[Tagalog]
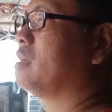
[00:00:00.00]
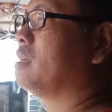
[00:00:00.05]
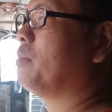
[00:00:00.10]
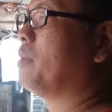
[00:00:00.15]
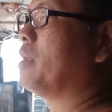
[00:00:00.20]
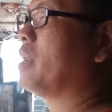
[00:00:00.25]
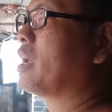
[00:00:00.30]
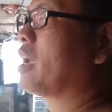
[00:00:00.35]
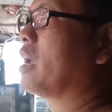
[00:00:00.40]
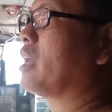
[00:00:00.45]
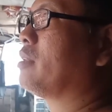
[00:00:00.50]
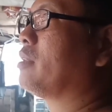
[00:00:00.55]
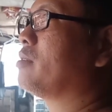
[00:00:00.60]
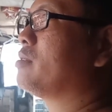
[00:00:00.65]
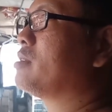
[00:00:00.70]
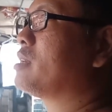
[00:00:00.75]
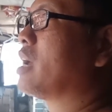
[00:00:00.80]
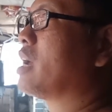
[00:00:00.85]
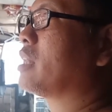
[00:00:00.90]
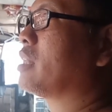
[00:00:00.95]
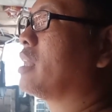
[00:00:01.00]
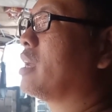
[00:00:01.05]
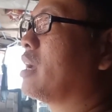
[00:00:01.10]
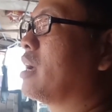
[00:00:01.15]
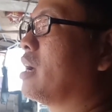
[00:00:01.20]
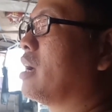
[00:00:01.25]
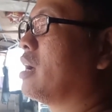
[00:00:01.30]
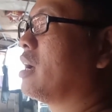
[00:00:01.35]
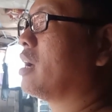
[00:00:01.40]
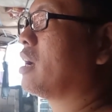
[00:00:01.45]
binigay doon sa
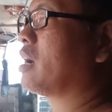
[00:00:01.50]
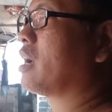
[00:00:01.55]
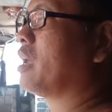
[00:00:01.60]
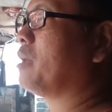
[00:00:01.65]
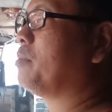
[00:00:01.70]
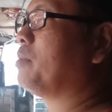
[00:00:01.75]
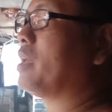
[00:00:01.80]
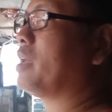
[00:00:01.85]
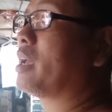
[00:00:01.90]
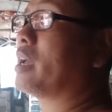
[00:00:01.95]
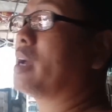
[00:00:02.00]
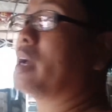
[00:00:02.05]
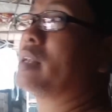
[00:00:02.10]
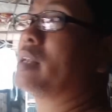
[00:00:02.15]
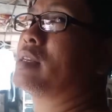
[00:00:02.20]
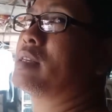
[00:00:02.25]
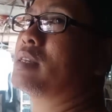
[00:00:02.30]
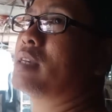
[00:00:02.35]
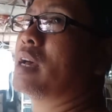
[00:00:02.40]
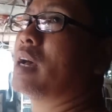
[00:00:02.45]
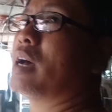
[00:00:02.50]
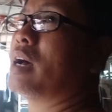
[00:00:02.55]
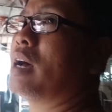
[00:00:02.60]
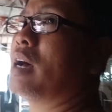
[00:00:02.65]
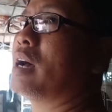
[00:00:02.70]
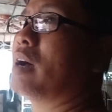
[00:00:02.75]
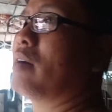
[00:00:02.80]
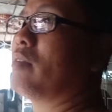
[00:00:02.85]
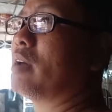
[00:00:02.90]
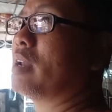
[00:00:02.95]
ating uh, kaibigan
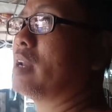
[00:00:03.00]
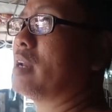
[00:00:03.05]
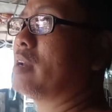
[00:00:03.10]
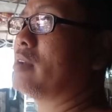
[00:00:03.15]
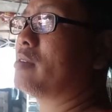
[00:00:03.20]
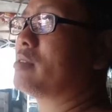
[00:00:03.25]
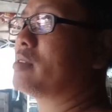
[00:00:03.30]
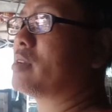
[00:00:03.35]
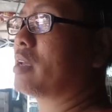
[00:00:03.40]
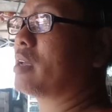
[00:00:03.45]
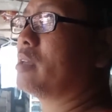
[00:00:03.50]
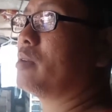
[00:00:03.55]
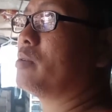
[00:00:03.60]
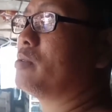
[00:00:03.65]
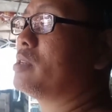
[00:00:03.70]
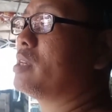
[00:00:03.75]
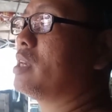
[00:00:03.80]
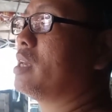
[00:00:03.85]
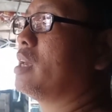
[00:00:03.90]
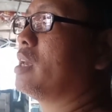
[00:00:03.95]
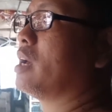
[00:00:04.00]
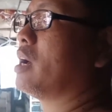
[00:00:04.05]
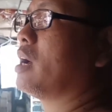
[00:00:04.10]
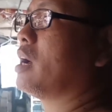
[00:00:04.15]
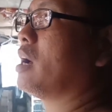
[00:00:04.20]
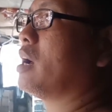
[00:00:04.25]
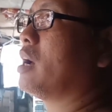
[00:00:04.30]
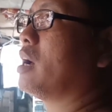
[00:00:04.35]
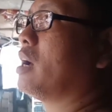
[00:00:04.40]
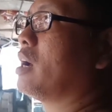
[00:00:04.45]
sa, ano, sa QC,
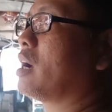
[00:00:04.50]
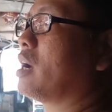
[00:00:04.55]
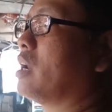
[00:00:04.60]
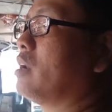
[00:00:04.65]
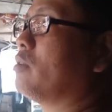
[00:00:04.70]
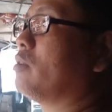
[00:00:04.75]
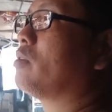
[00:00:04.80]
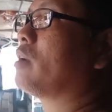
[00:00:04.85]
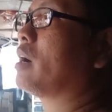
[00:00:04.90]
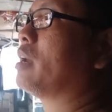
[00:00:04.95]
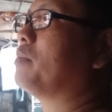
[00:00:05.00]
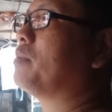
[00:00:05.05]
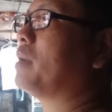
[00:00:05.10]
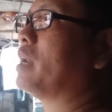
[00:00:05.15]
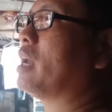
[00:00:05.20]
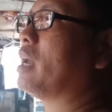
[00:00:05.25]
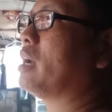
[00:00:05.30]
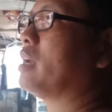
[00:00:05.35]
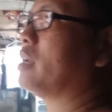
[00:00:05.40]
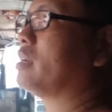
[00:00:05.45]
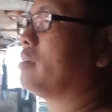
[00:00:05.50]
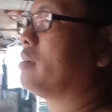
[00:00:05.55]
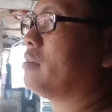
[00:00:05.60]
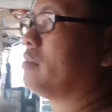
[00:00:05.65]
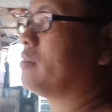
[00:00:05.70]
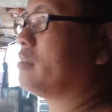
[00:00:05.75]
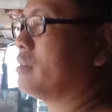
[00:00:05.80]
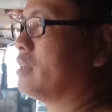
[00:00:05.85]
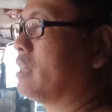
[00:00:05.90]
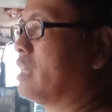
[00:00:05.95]
uh, Kaloocan pala,
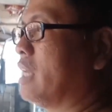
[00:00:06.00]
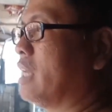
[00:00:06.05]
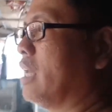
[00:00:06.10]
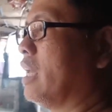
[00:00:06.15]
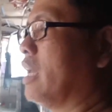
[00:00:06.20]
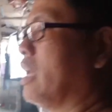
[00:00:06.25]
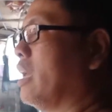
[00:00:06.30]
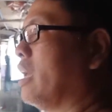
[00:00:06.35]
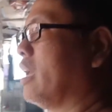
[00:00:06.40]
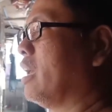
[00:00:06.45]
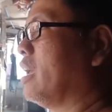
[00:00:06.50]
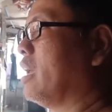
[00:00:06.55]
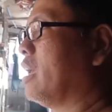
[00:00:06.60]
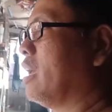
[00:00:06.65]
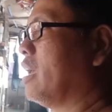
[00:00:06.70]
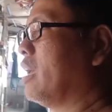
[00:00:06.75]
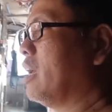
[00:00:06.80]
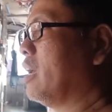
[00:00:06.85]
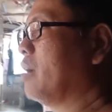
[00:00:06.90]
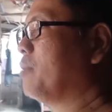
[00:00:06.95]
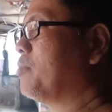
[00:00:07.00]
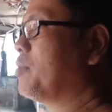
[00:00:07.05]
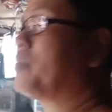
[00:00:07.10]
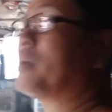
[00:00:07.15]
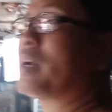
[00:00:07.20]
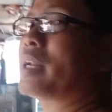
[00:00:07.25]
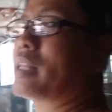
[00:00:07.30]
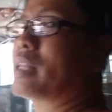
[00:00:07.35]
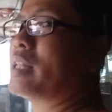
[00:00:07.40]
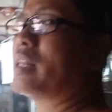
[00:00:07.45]
no? eh,
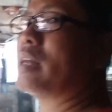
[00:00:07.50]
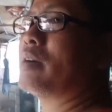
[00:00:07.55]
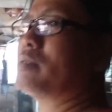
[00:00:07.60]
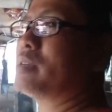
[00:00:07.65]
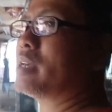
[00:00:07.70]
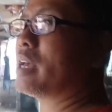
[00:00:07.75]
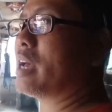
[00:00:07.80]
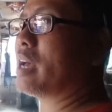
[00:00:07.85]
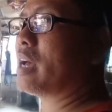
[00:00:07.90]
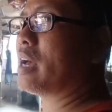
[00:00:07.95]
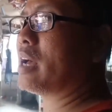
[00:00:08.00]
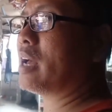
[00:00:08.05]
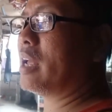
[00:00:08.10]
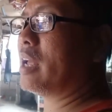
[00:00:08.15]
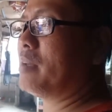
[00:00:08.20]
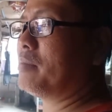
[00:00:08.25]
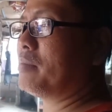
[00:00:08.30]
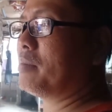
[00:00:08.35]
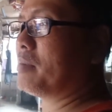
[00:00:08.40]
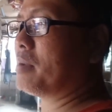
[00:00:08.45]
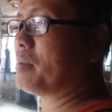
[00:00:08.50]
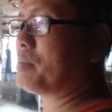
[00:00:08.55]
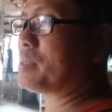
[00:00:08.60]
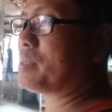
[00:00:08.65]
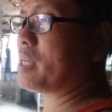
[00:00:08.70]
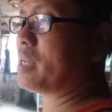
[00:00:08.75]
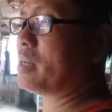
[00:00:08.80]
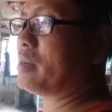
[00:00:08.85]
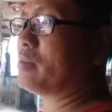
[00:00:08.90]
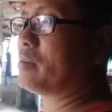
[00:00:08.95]
pumarte daw sa
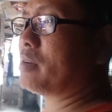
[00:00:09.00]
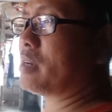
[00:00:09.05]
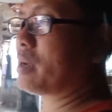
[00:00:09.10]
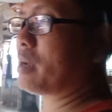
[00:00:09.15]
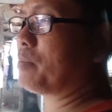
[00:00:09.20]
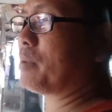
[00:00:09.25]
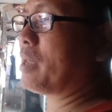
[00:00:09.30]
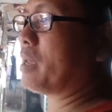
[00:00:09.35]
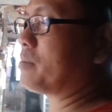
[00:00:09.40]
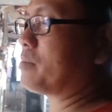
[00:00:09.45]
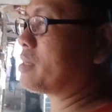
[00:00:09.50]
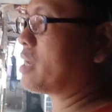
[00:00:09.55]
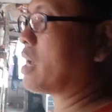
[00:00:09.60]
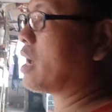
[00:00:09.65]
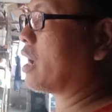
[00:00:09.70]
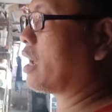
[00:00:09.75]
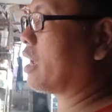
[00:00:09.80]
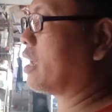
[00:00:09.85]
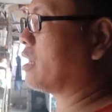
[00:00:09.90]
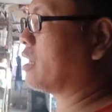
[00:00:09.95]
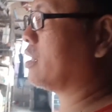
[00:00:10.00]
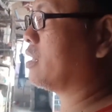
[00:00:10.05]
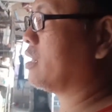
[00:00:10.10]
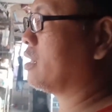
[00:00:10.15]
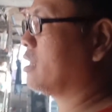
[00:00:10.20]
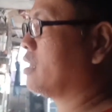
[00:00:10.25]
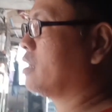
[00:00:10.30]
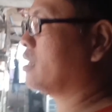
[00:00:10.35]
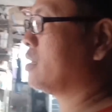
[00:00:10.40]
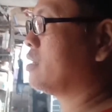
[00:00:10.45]
MMFC, no? Nag-PM sa akin.
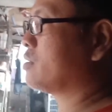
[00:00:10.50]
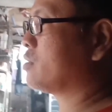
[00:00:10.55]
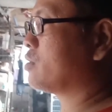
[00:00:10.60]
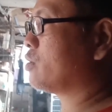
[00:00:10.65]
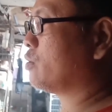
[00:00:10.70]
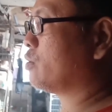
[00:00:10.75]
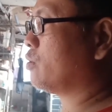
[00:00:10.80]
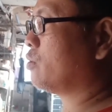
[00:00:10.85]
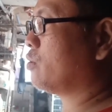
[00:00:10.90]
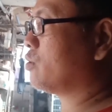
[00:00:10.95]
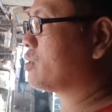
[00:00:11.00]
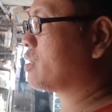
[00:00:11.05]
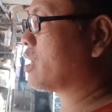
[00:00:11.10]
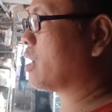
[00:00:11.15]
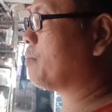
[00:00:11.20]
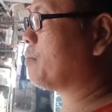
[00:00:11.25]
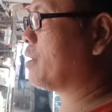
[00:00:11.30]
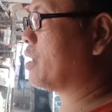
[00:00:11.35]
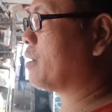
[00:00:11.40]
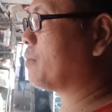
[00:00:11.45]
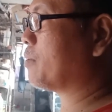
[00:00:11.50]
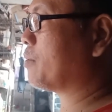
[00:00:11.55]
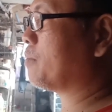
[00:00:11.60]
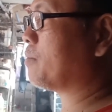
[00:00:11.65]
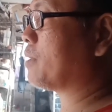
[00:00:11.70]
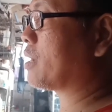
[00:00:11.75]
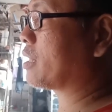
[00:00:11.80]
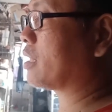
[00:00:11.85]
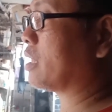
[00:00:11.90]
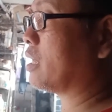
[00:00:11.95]
So, sabi,
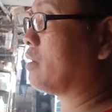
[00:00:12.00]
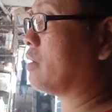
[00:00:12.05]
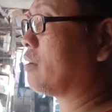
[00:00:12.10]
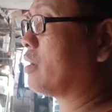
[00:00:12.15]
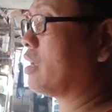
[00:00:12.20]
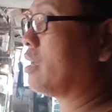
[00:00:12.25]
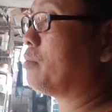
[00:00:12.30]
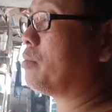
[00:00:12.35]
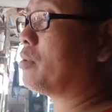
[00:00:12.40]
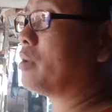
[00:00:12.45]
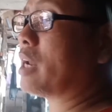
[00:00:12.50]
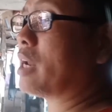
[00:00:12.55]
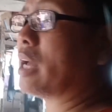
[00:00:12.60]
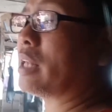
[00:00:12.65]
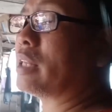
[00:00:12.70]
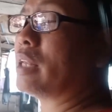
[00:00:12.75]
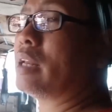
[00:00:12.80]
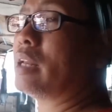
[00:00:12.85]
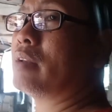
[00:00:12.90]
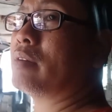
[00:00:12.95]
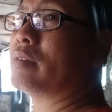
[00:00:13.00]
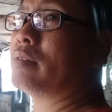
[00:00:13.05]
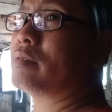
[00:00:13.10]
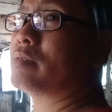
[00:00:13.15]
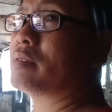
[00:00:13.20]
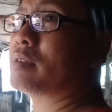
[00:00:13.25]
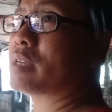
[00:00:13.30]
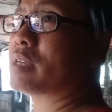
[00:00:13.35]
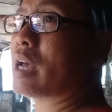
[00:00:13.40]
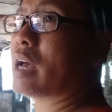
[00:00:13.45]
pumarte yung ibon natin, no?
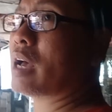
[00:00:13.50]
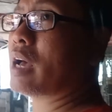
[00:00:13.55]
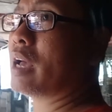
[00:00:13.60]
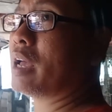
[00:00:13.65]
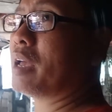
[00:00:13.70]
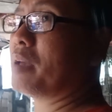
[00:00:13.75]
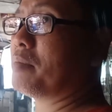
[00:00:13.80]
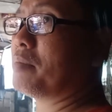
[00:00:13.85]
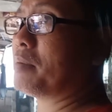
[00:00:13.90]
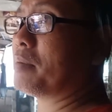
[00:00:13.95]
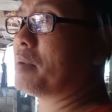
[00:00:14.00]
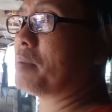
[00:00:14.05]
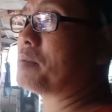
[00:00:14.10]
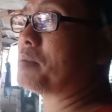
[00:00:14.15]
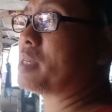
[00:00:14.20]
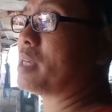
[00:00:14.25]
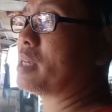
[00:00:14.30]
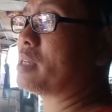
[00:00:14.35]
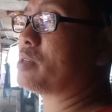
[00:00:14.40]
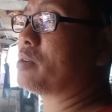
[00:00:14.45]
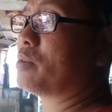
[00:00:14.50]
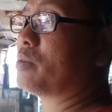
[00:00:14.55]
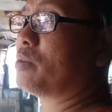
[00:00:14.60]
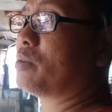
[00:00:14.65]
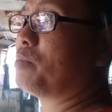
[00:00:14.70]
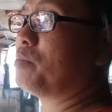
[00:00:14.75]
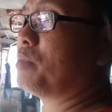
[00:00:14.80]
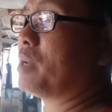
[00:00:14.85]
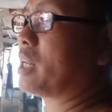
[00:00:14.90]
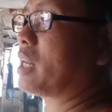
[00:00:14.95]
Sa MMFC.
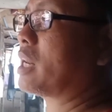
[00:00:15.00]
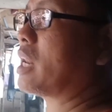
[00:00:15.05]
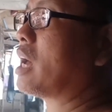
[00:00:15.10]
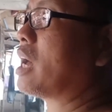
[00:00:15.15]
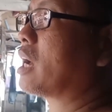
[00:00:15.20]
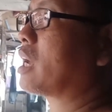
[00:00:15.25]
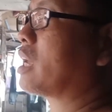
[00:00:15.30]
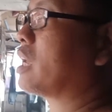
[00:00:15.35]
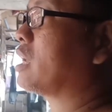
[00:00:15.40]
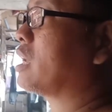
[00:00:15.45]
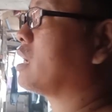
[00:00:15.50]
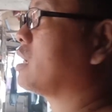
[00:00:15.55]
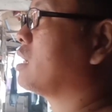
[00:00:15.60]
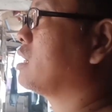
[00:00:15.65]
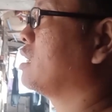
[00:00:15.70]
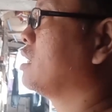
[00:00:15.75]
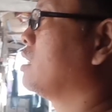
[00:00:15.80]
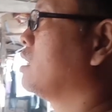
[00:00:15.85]
So, complete lapping.